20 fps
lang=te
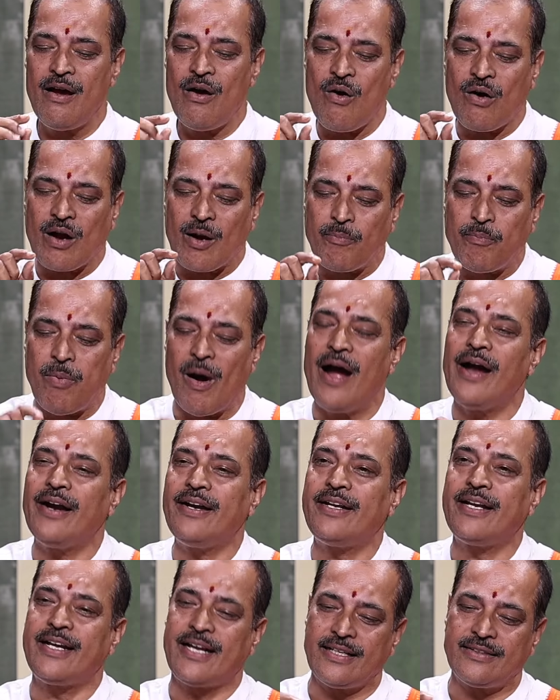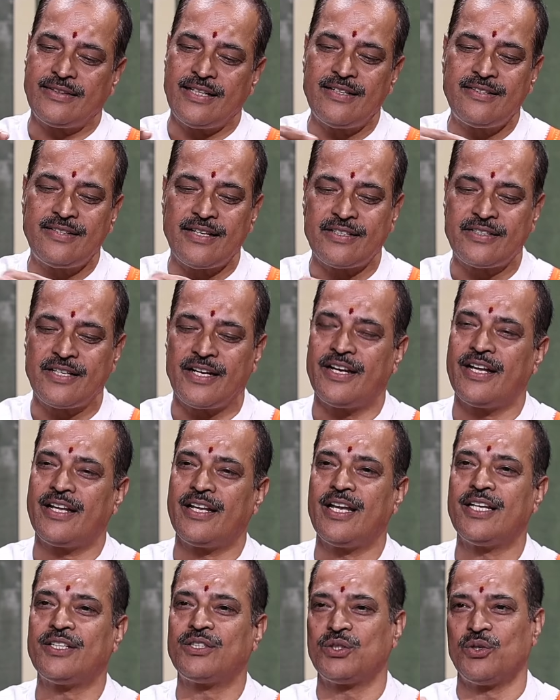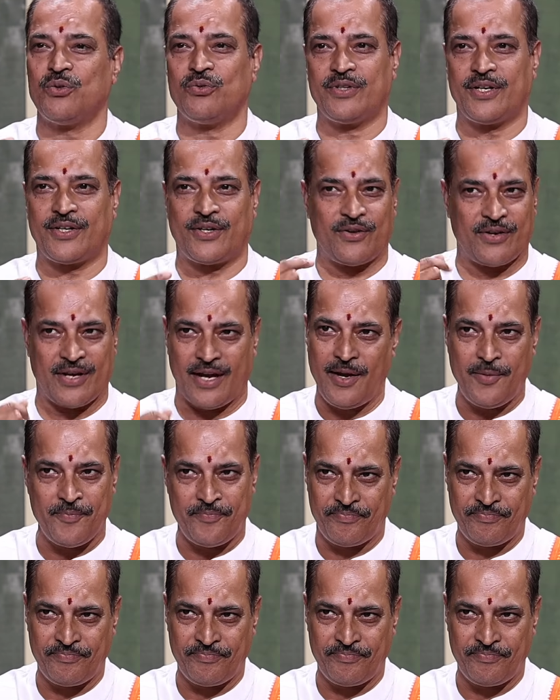ఒక పాయింట్కి త్రీ సిక్స్టీ డిగ్రీస్ ఉన్నట్లుగా